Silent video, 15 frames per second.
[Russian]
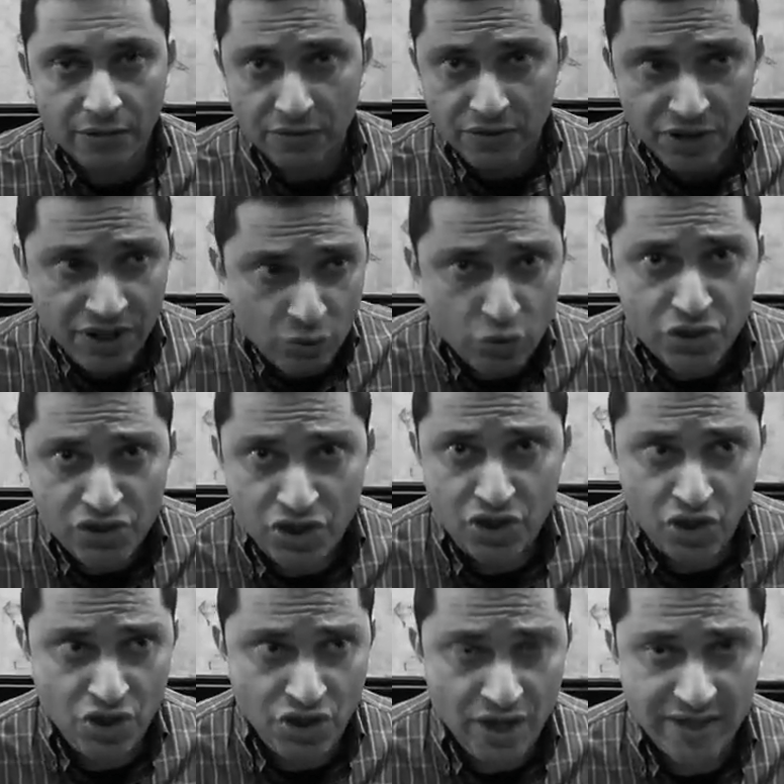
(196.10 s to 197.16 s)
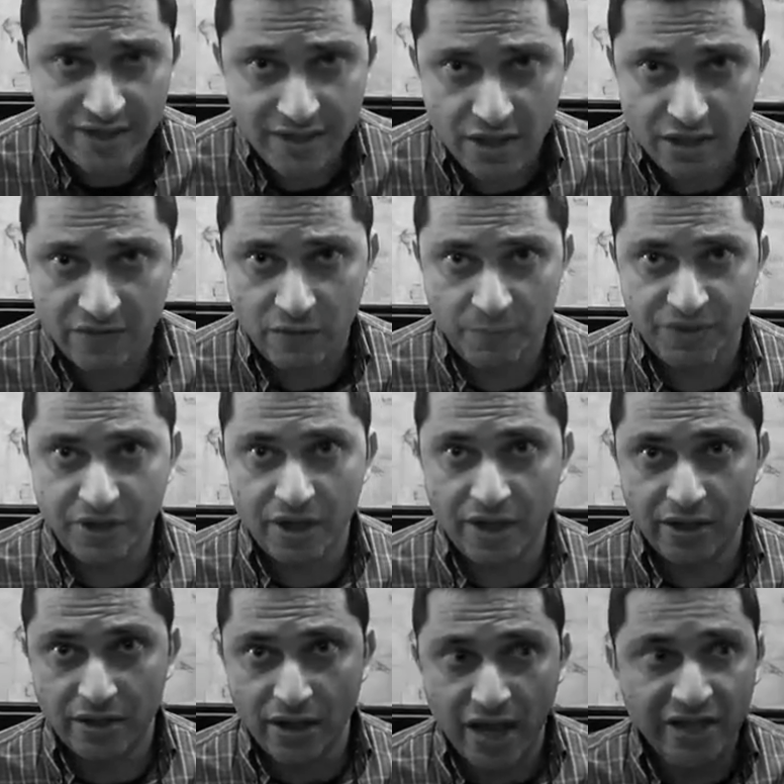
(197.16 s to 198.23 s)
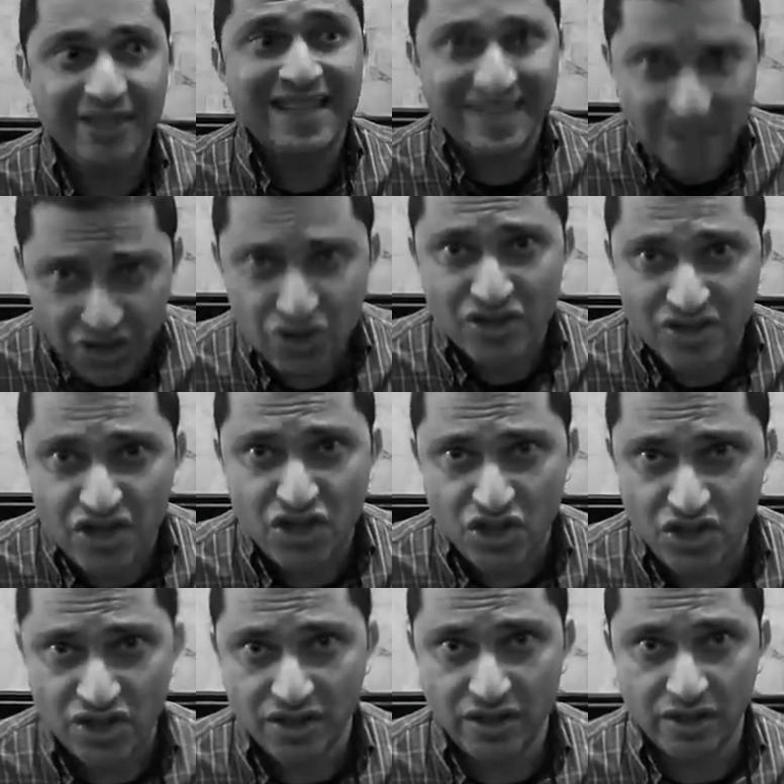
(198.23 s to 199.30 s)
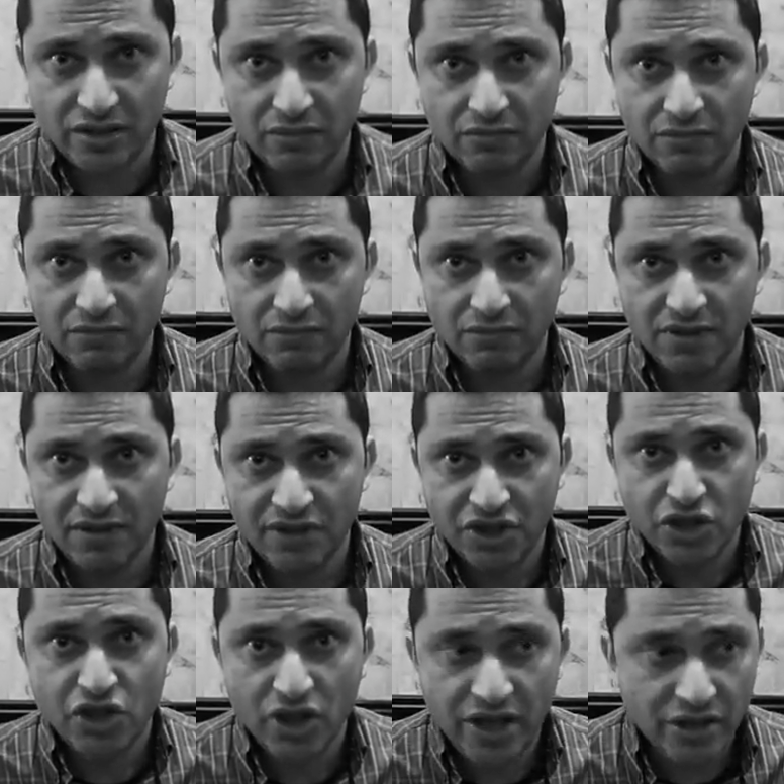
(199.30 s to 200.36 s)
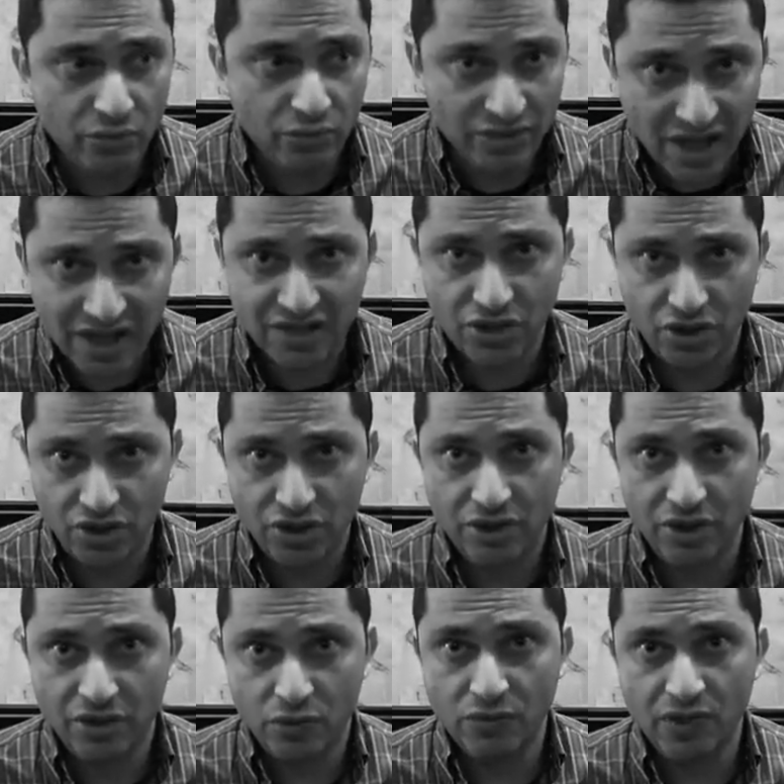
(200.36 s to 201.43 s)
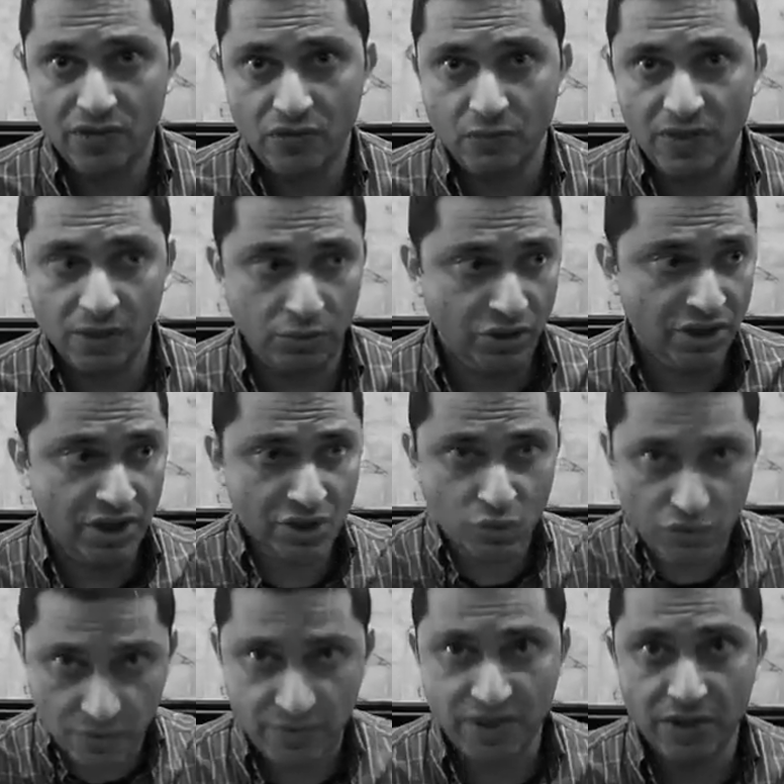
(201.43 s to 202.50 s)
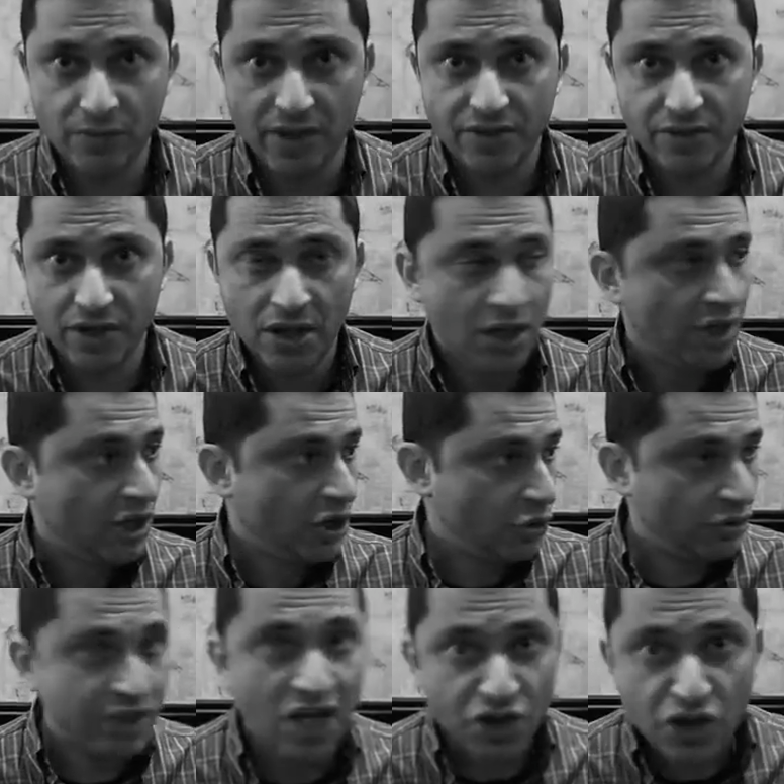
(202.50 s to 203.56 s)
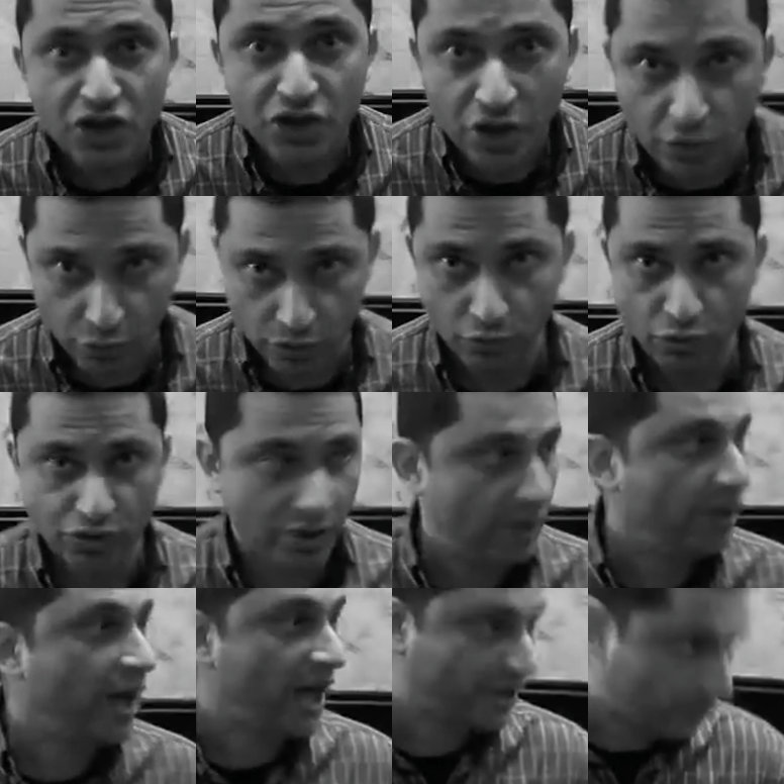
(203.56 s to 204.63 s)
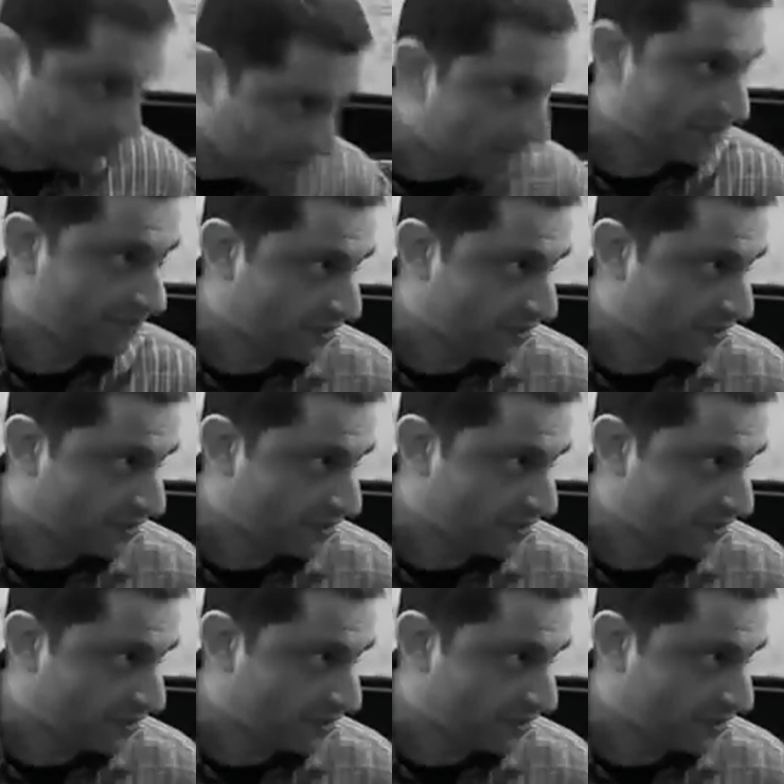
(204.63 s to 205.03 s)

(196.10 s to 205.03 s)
не нужно защищать церковь и патриарха. Они достаточно защищены. К сожалению, так защищены государством, которое не должно этим заниматься. От паствы. Что дальше некуда уже. От паствы,